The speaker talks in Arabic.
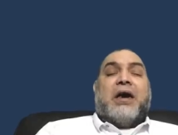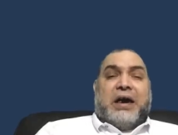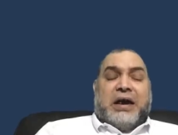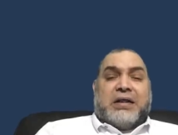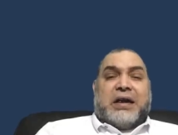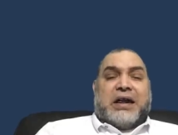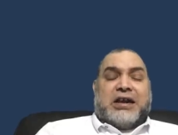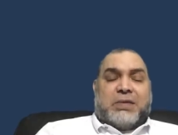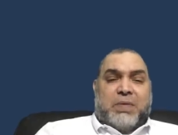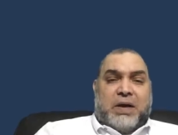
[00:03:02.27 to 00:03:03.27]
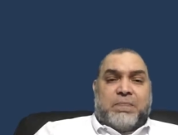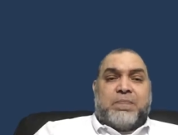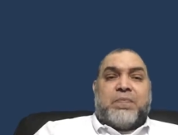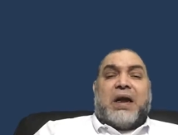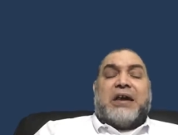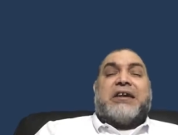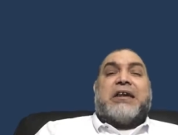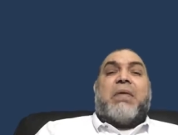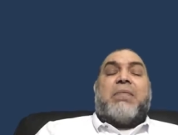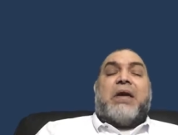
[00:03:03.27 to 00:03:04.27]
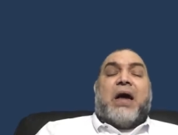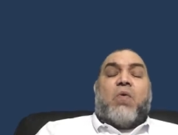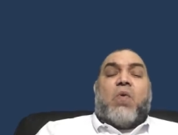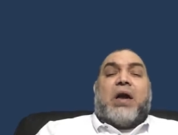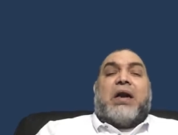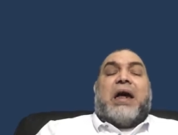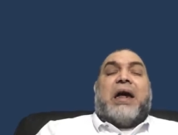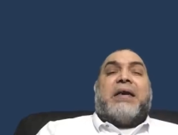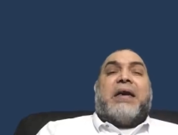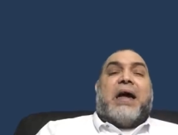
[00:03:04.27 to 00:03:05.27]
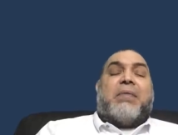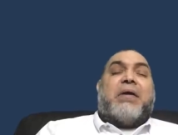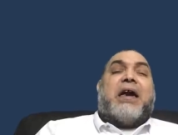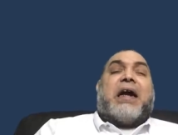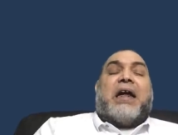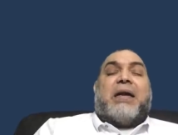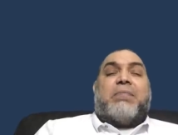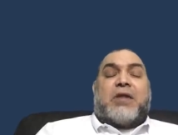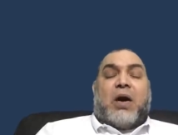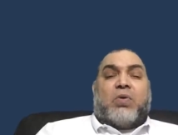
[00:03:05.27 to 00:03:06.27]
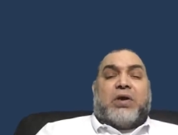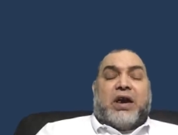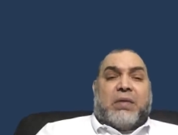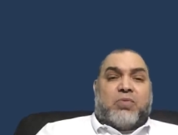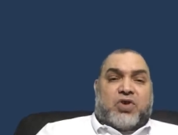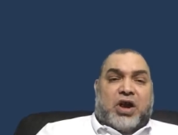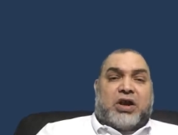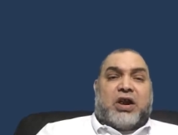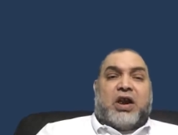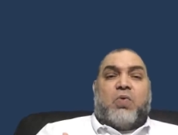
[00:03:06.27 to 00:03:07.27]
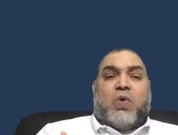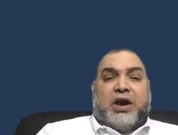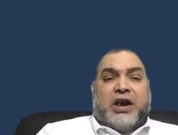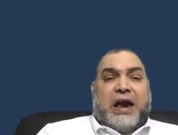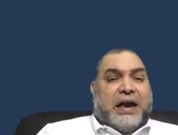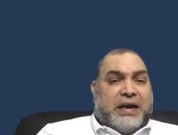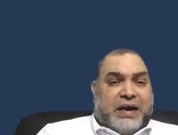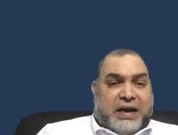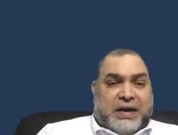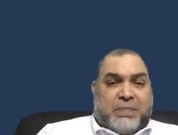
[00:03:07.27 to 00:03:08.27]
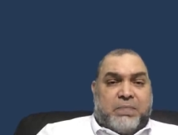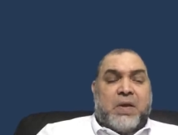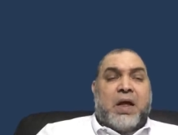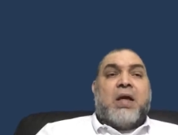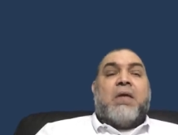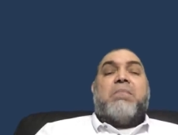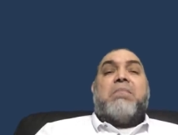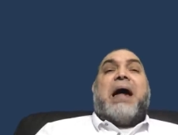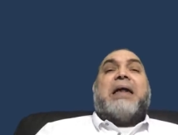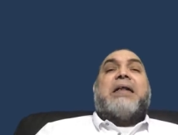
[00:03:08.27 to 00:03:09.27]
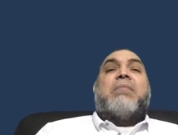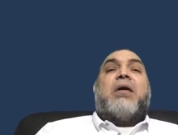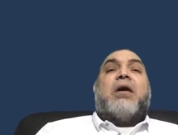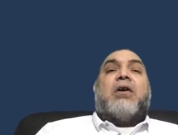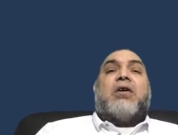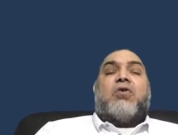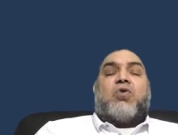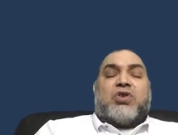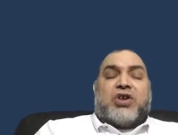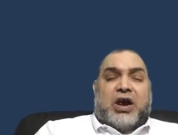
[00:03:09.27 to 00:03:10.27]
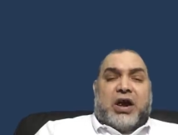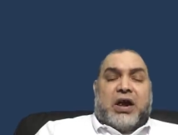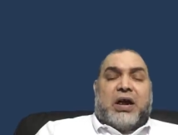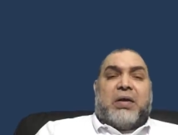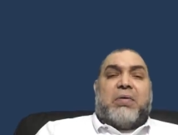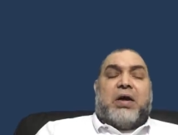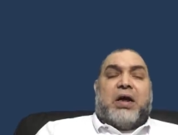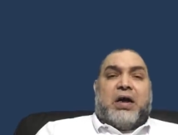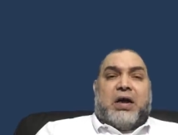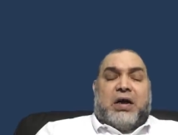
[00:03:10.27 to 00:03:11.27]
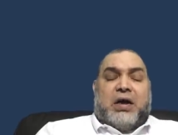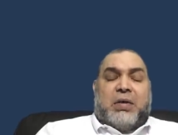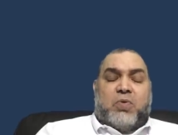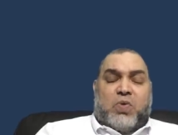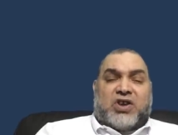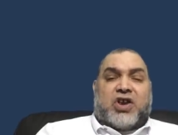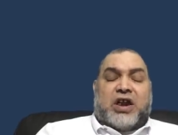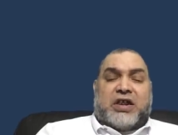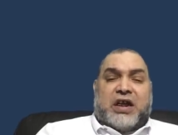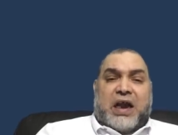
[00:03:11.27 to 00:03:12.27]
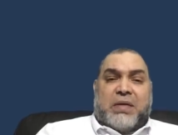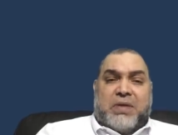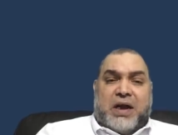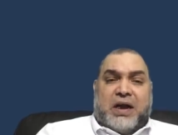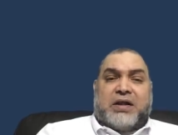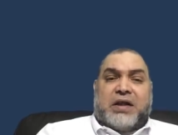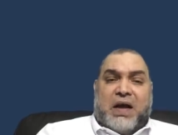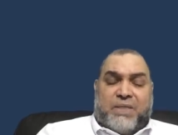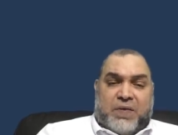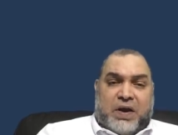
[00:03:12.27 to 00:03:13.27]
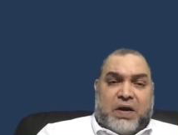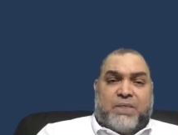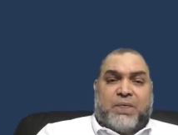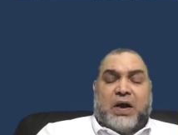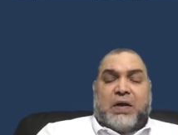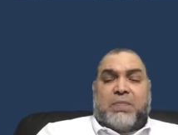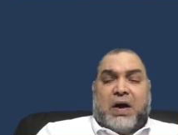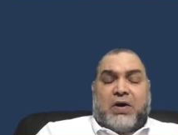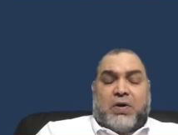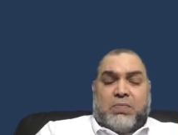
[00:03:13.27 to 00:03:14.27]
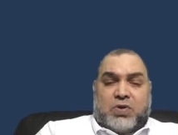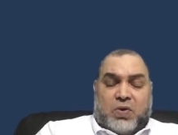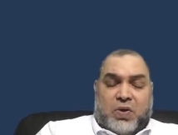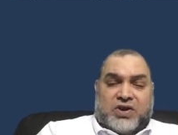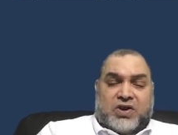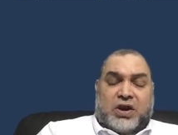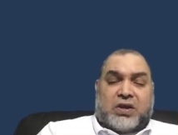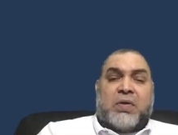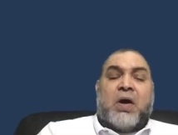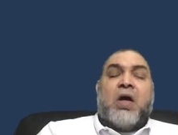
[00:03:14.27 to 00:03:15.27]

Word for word: عدة أسباب السبب الأول أن أمريكا لم تعد هي المسيطر الوحيد على العالم بعد ما روسيا آه، وصلت إلى المياه الدافئة في البحر المتوسط